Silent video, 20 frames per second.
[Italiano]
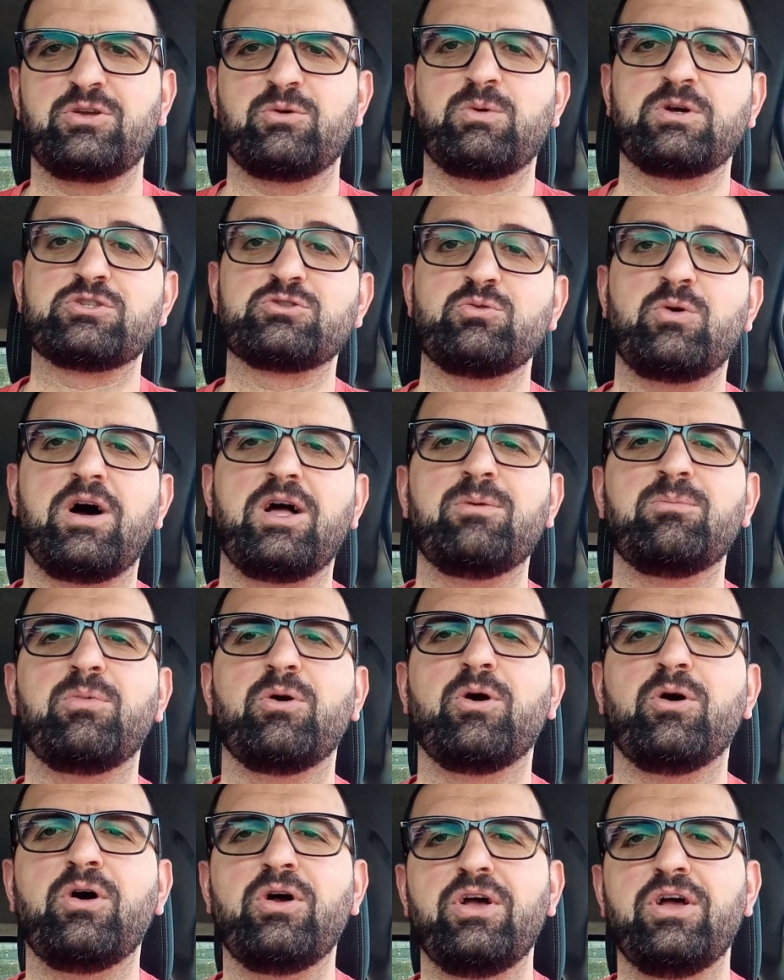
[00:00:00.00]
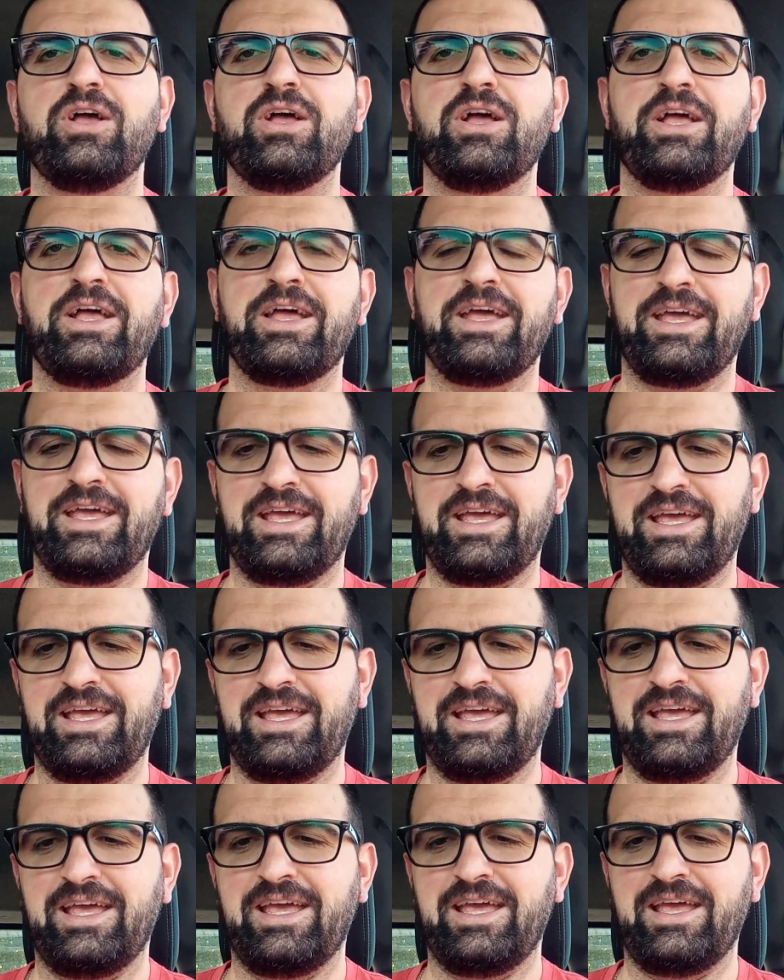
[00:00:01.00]
in questo albo
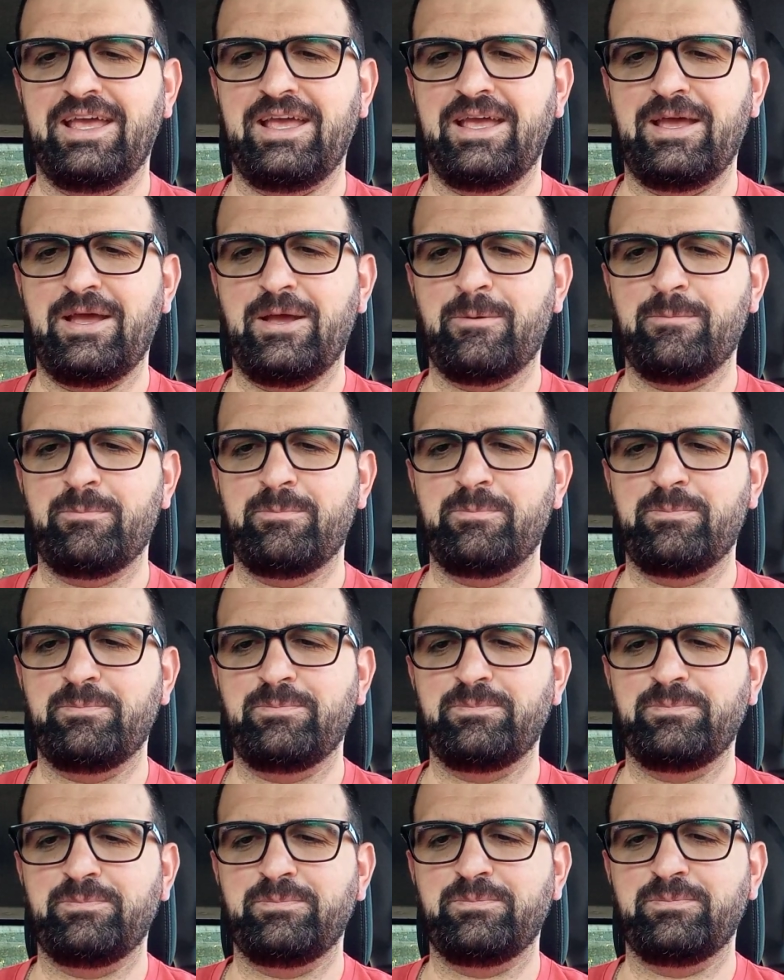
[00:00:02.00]
Ehm,